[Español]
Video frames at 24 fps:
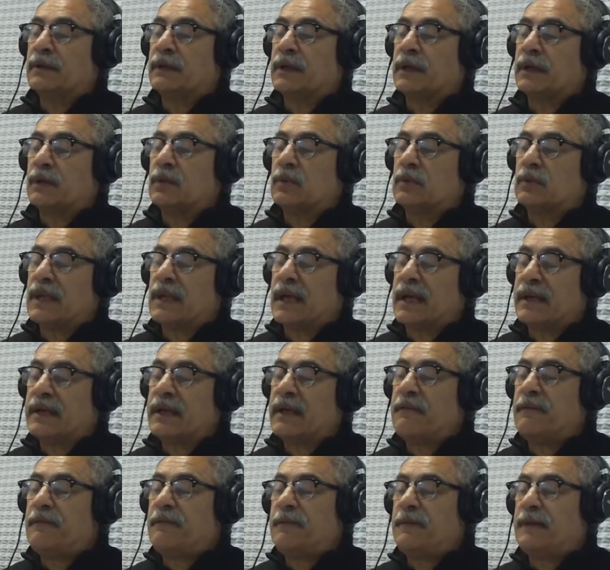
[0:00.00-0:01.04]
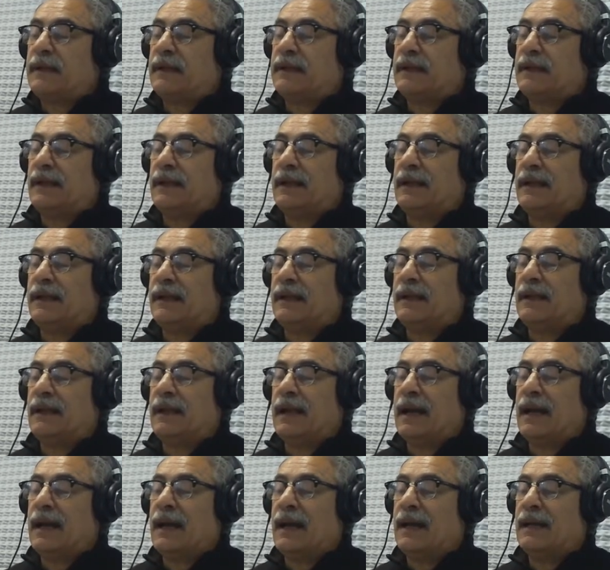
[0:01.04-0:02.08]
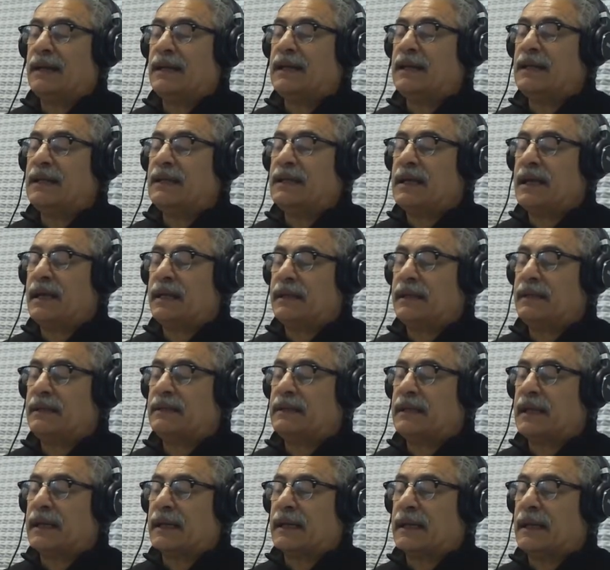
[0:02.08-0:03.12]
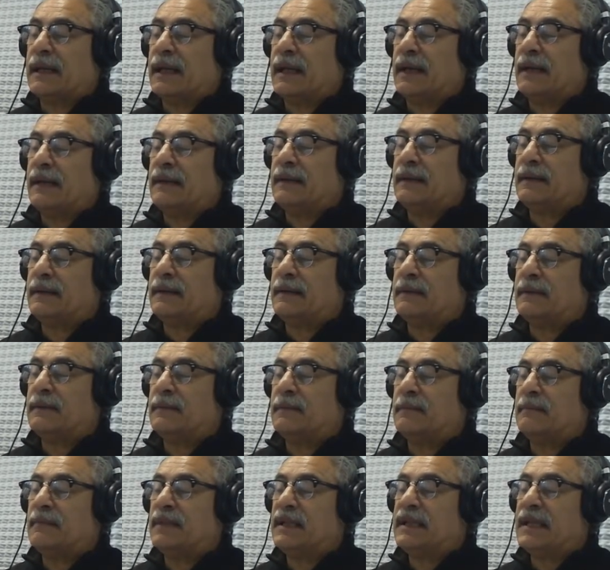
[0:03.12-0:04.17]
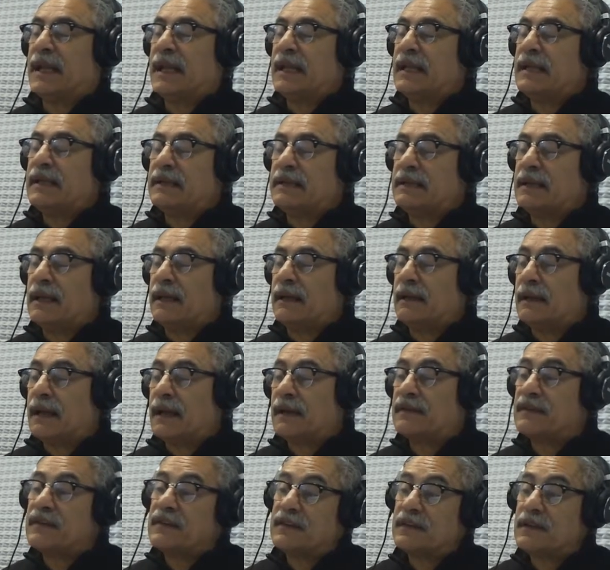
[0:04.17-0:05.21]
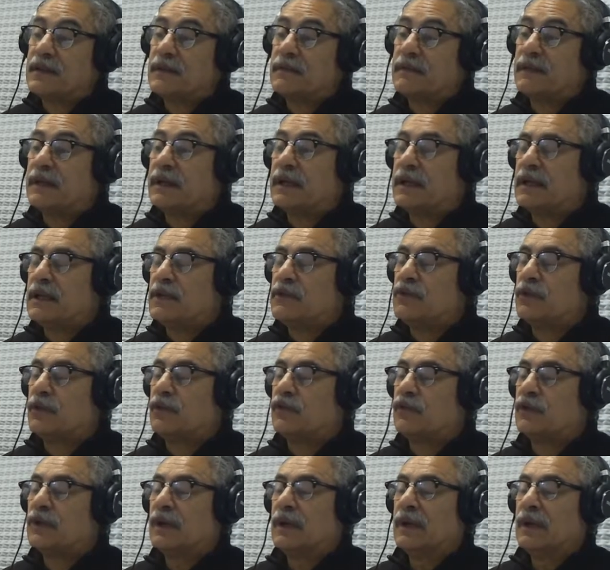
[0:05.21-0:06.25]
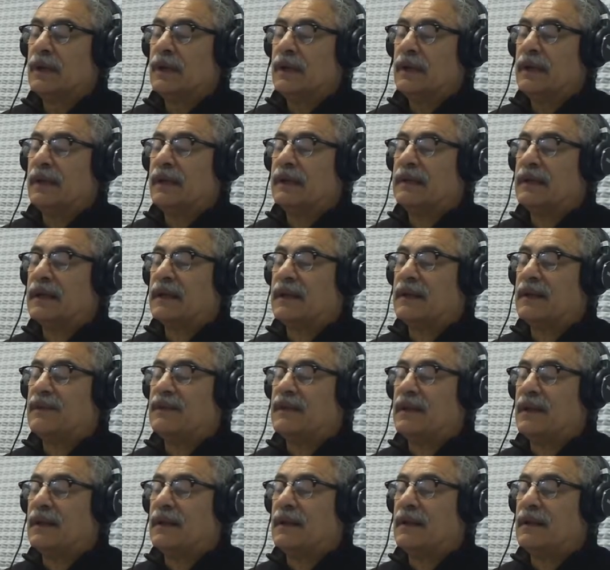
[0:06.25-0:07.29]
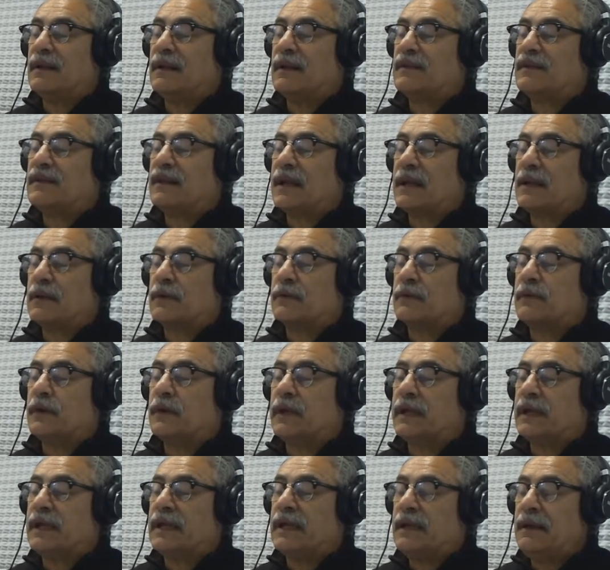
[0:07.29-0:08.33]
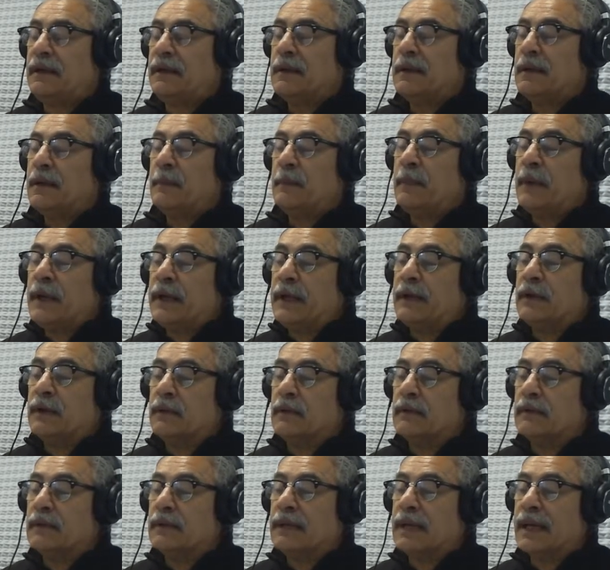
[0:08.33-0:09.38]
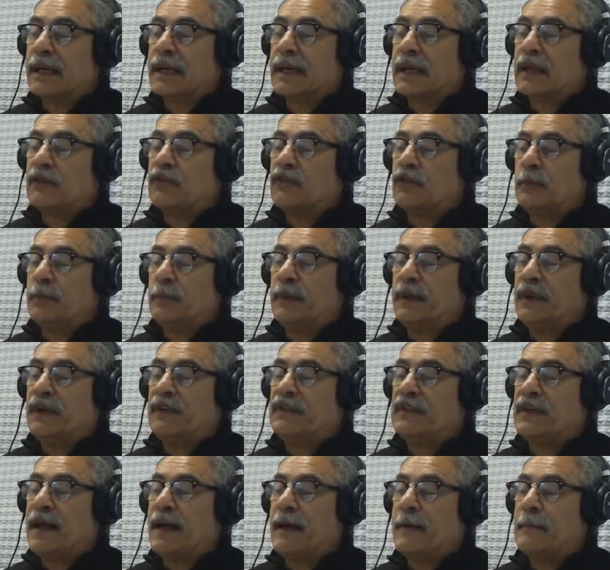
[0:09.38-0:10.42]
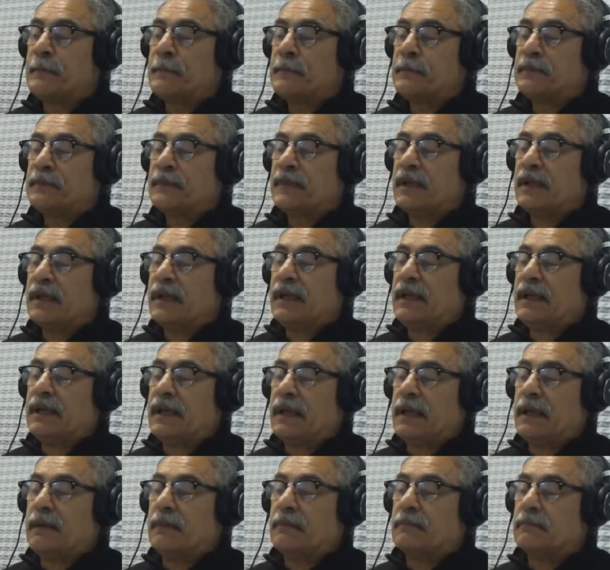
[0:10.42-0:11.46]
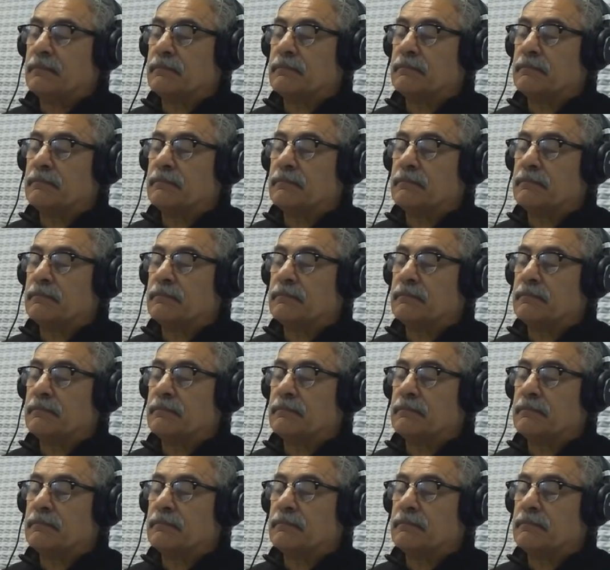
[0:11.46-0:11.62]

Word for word: de ruta, jefe de la línea interna mm, vidalista, así se definen ellos, este, que es el senador Fiorini. Pero la gran sorpresa es que